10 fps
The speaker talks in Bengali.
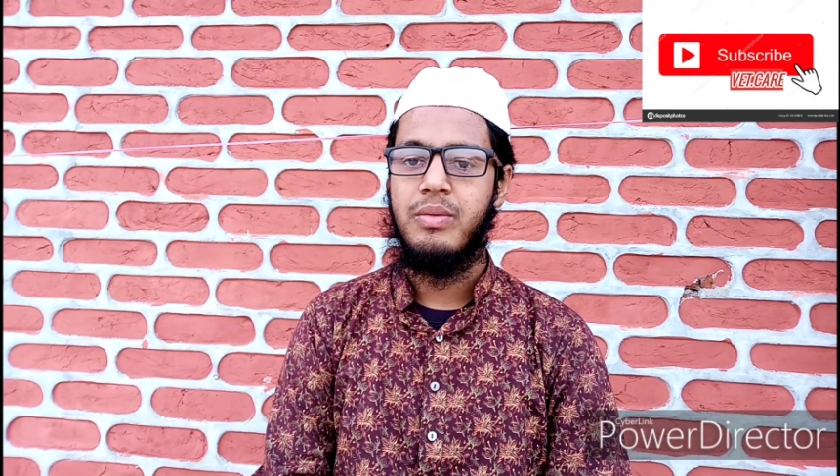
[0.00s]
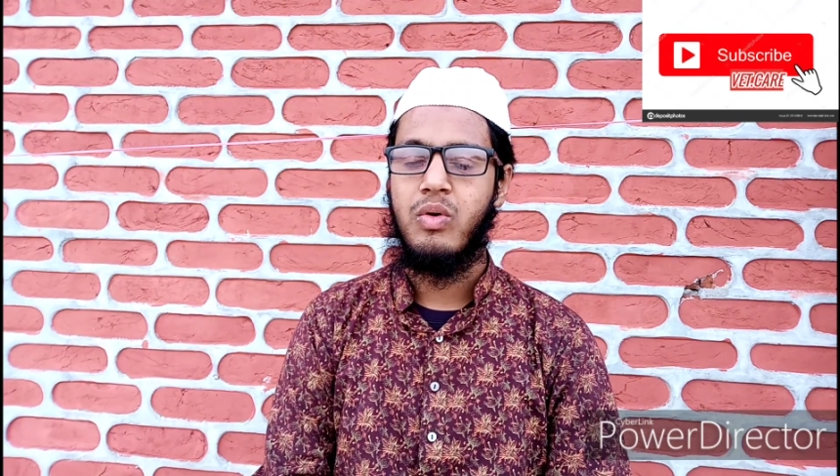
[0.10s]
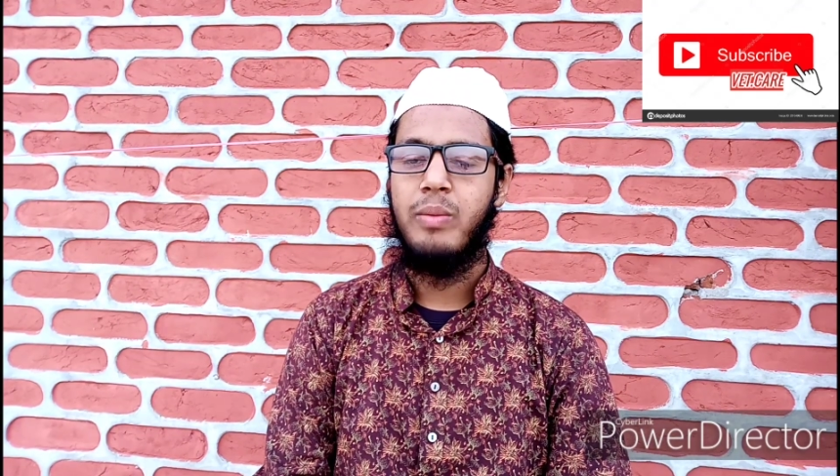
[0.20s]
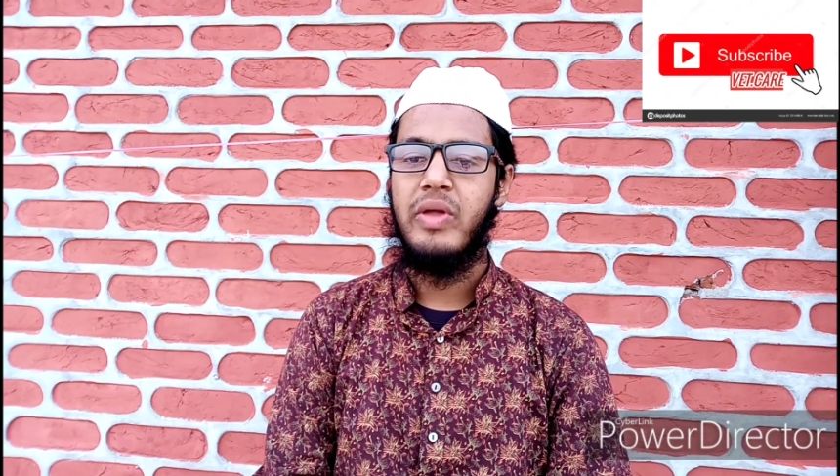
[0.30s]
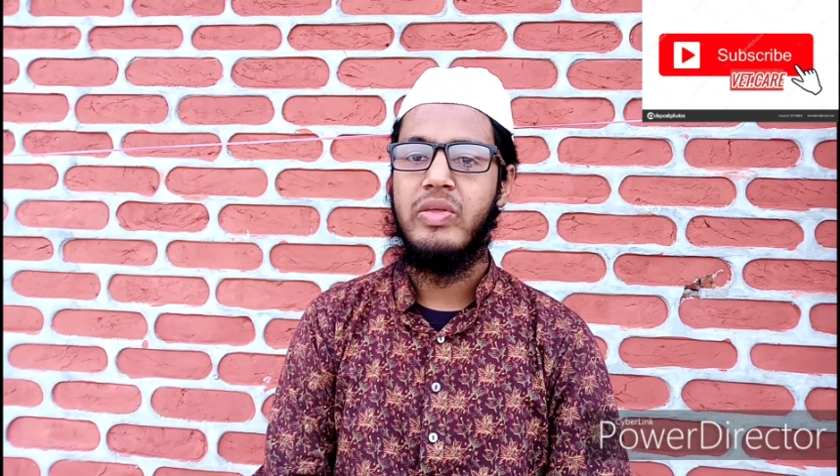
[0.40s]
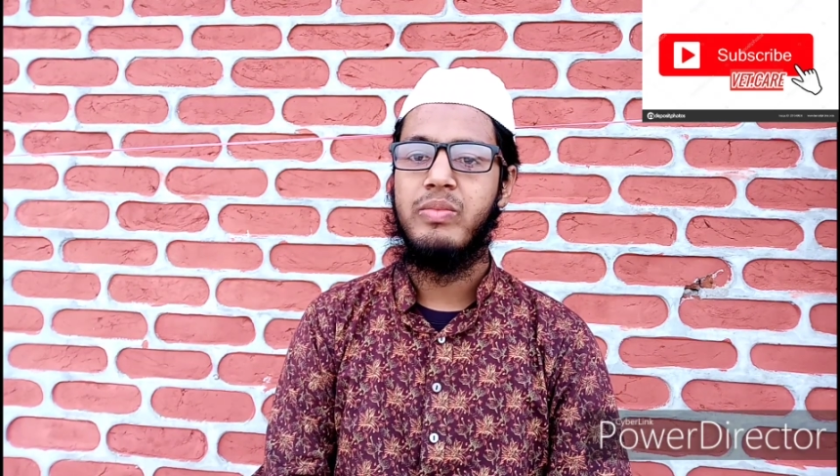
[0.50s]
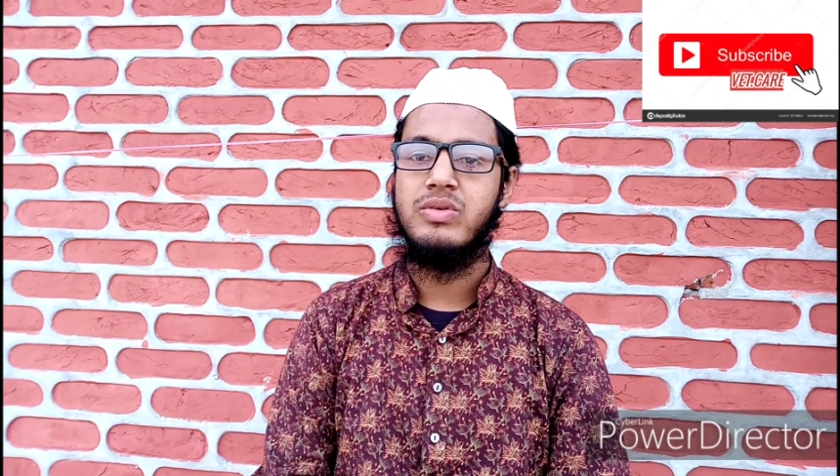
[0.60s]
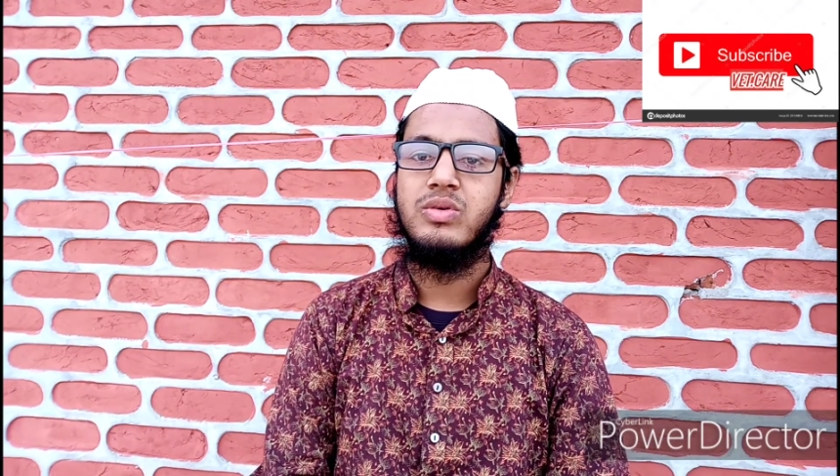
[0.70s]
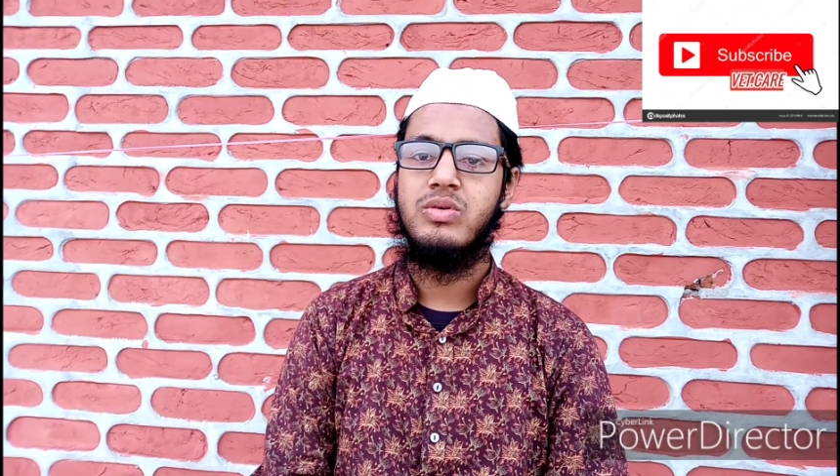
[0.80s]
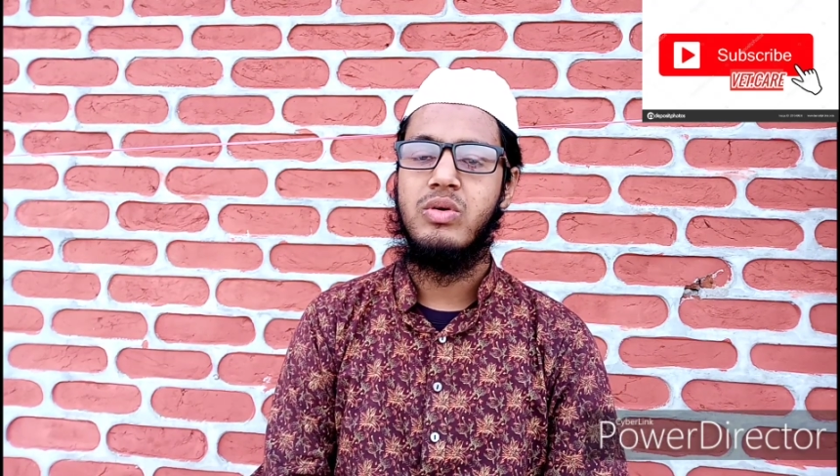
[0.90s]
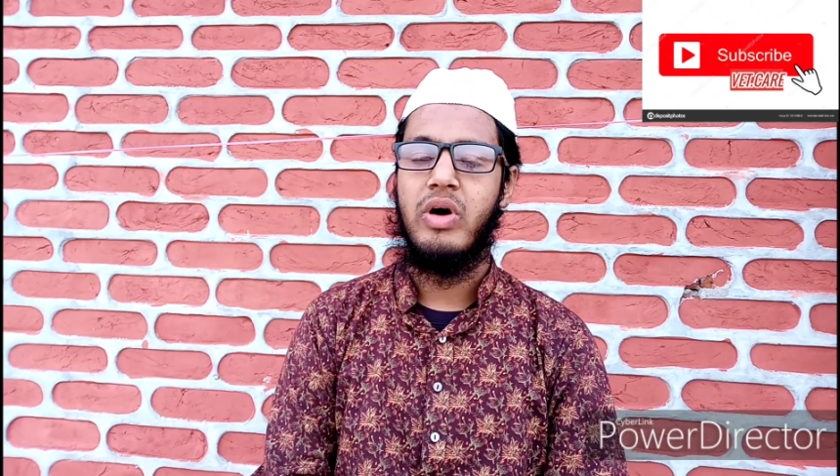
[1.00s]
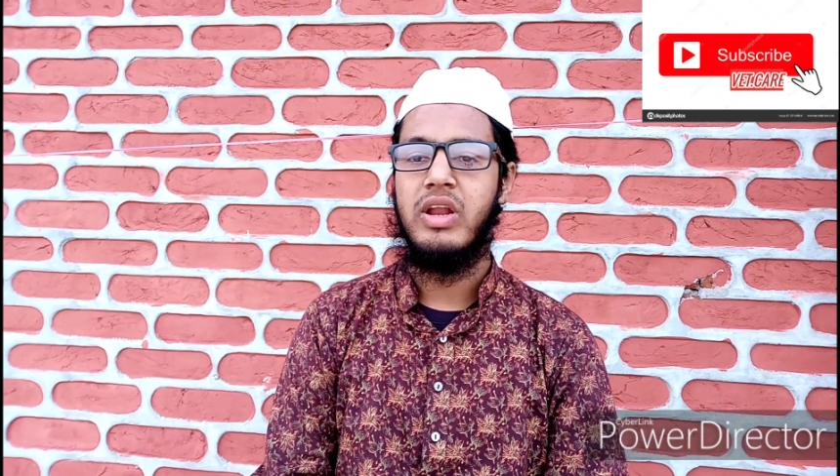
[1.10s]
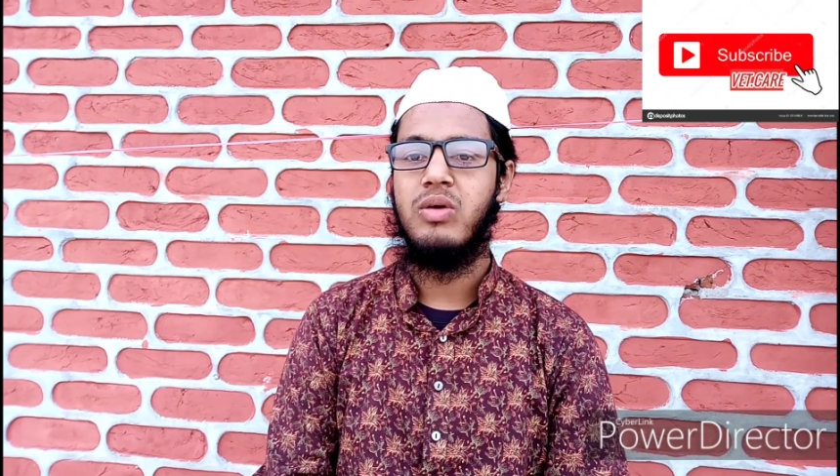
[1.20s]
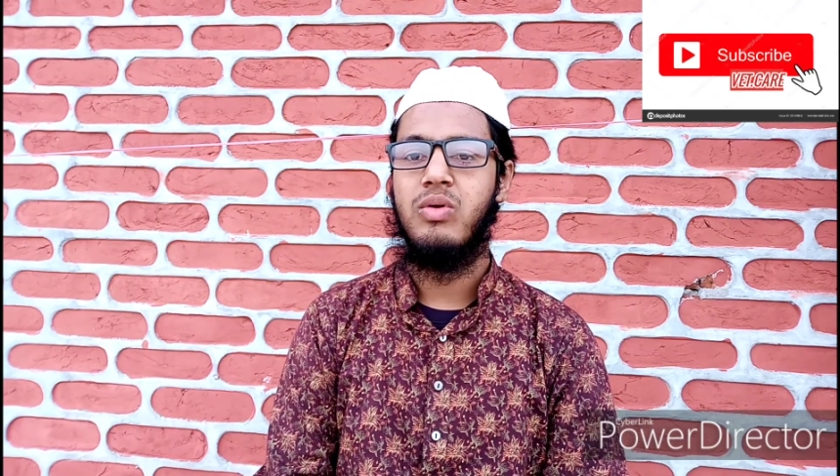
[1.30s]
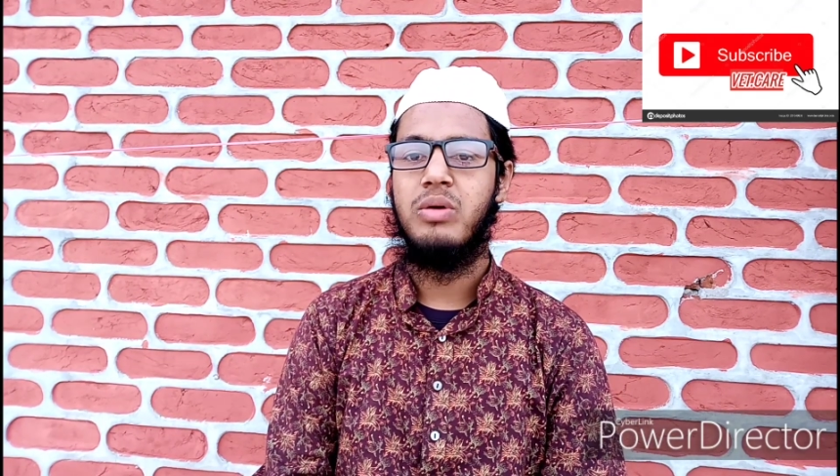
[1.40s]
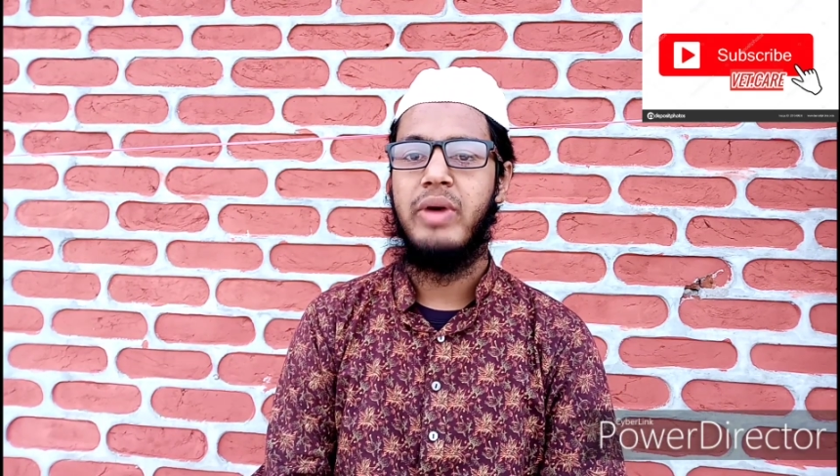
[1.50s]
গবাদি পশুর অনেকগুলো